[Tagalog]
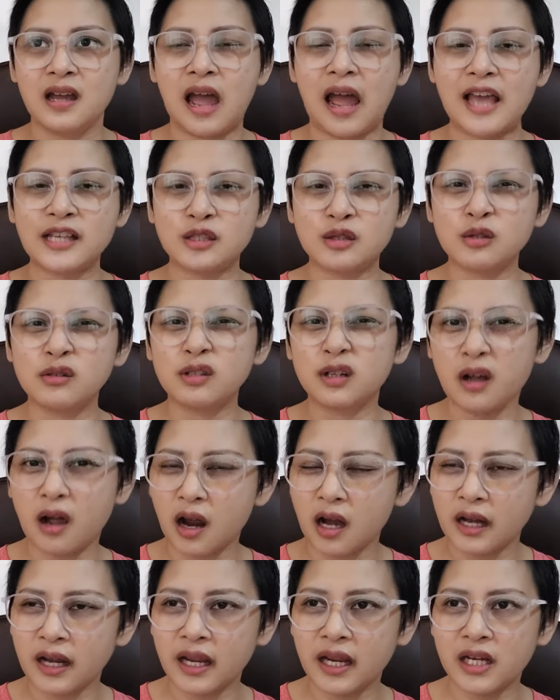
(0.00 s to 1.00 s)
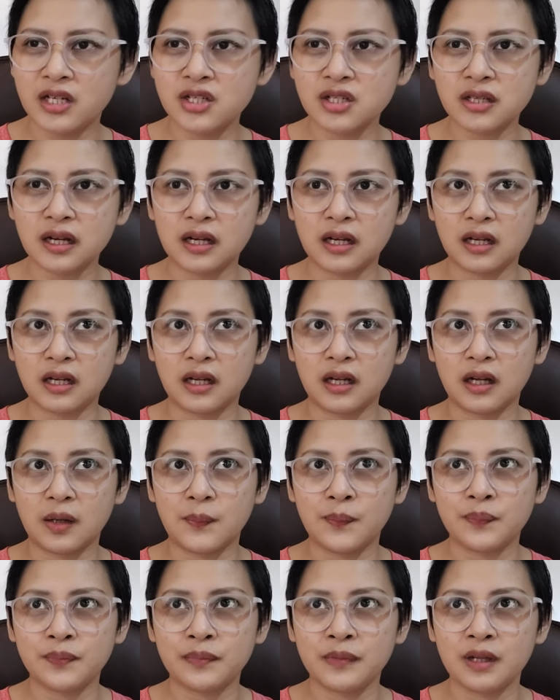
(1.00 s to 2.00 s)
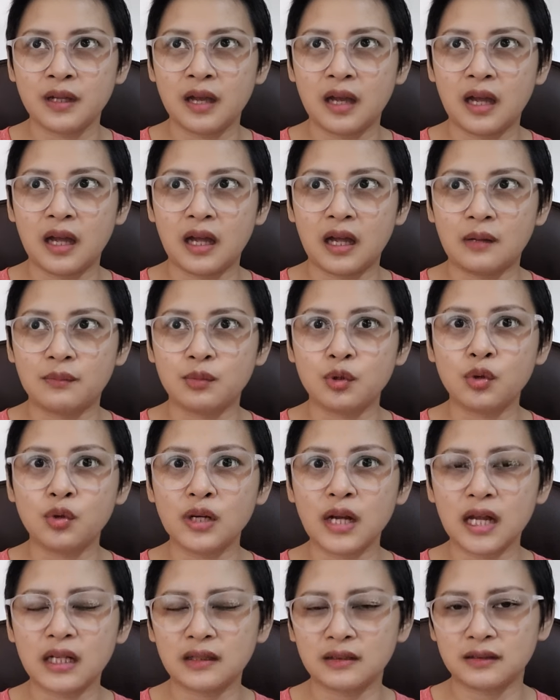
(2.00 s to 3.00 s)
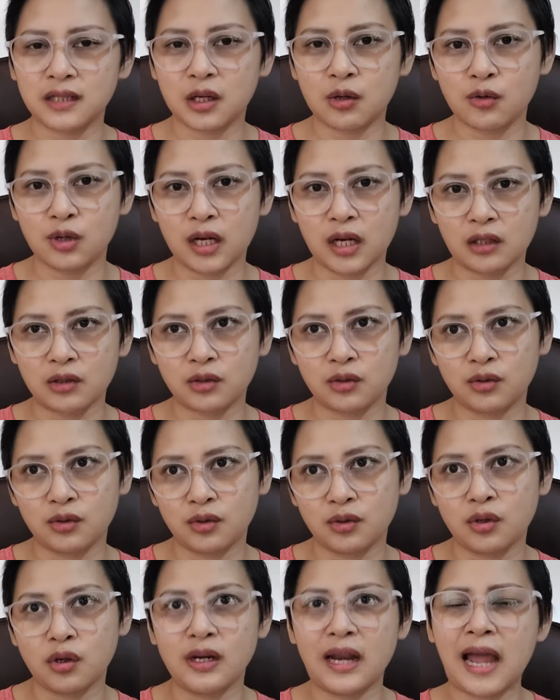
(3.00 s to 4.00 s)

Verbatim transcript: high school, college, talagang um, kulang na kulang tulog ko.